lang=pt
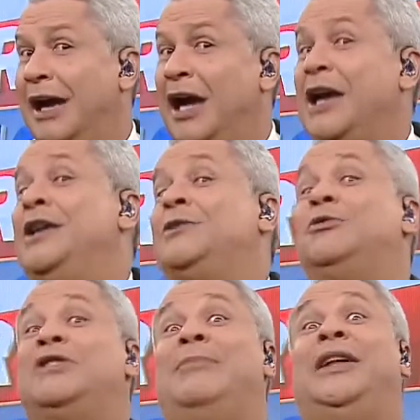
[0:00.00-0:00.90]
A
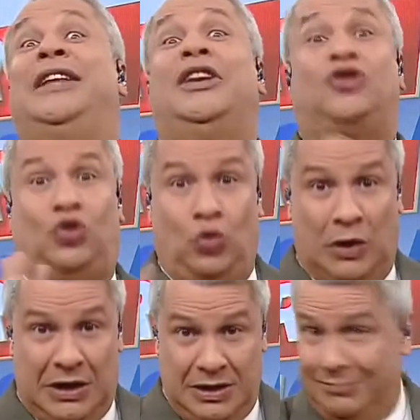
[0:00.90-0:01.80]
responsabilidade é
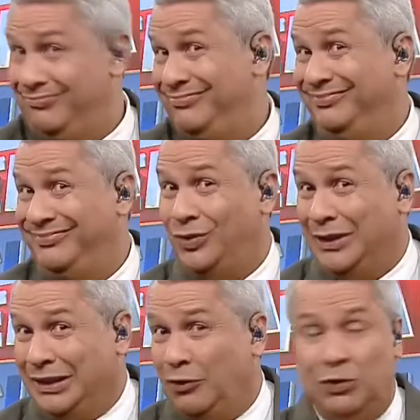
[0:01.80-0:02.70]
sua. Não tem
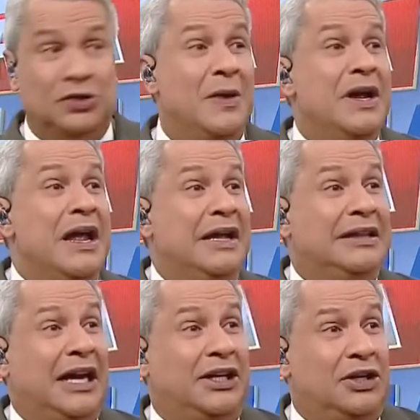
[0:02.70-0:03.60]
nada a ver com isso.
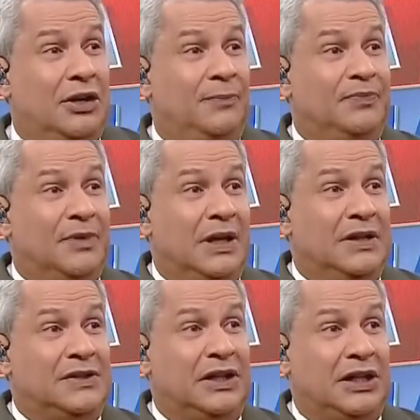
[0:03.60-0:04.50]
Tá aqui, ó
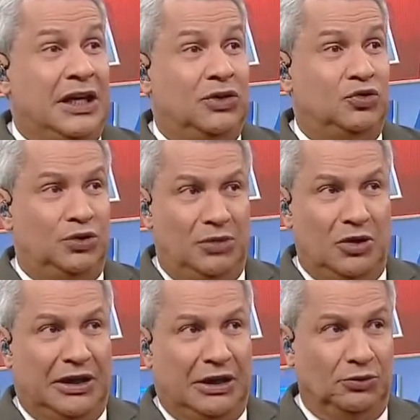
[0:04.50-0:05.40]
Siqueira Júnior,
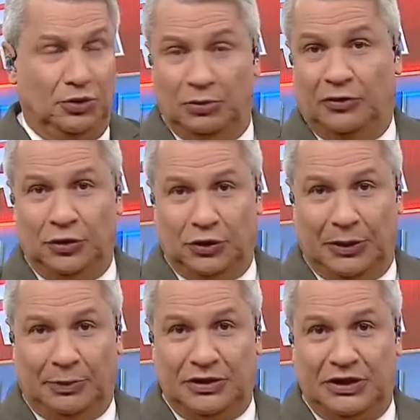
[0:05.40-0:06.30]
meu canal no YouTube, voltou
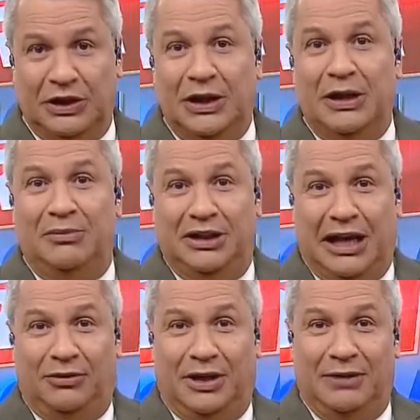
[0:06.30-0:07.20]
depois de. Me
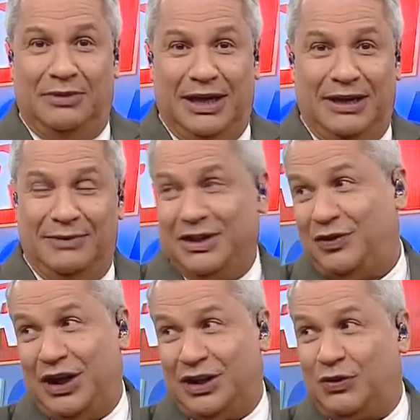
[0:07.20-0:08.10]
deram uma, uma,
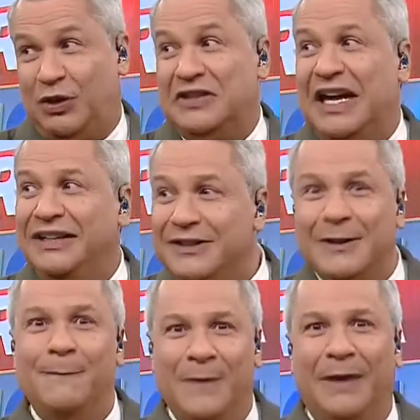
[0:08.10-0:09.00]
umas férias
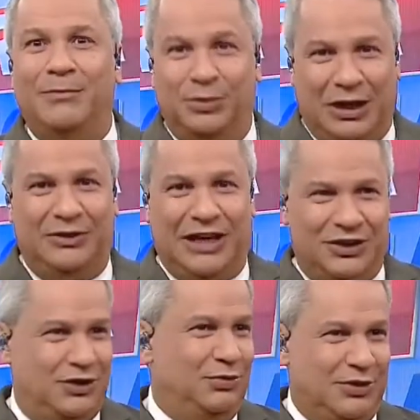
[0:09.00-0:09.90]
forçadas, né? Me botaram de
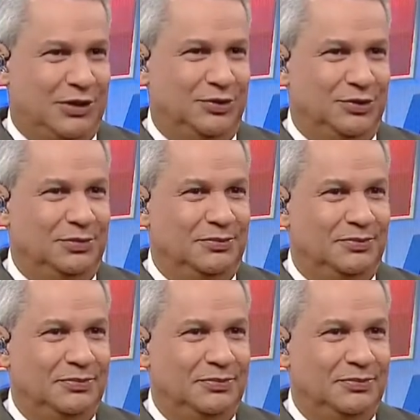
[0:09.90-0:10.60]
castigo, pessoal do YouTube.